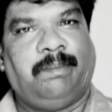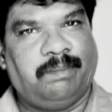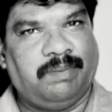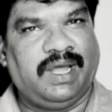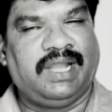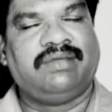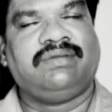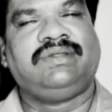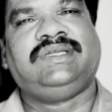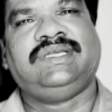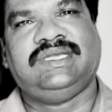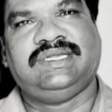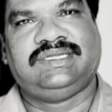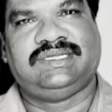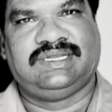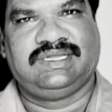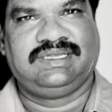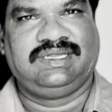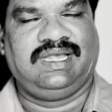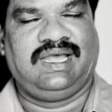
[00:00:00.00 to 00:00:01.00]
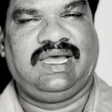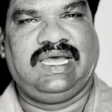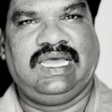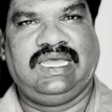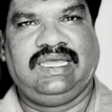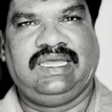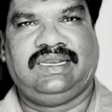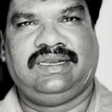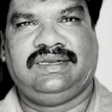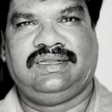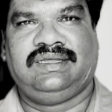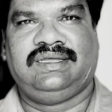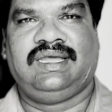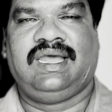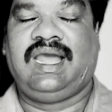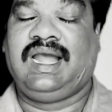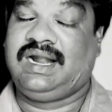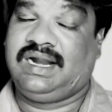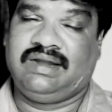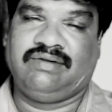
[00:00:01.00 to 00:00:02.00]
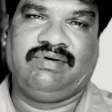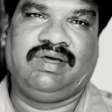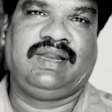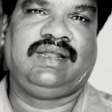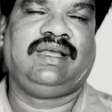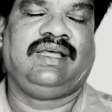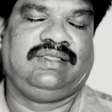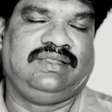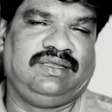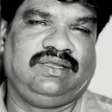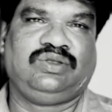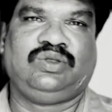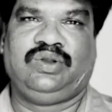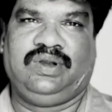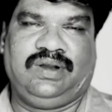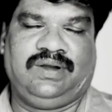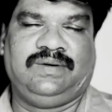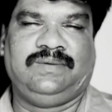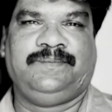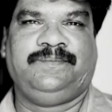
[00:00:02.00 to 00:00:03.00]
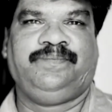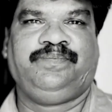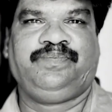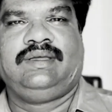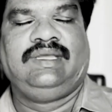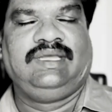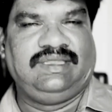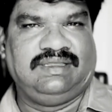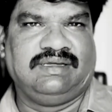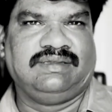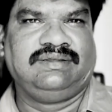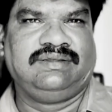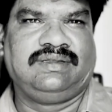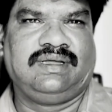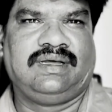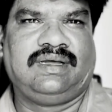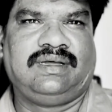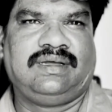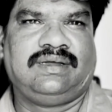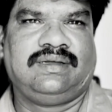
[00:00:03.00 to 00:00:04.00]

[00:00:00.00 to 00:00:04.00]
మనం చేసిన సహాయాన్ని అక్కడ వారికి అందిస్తున్నాడు ఇదంతా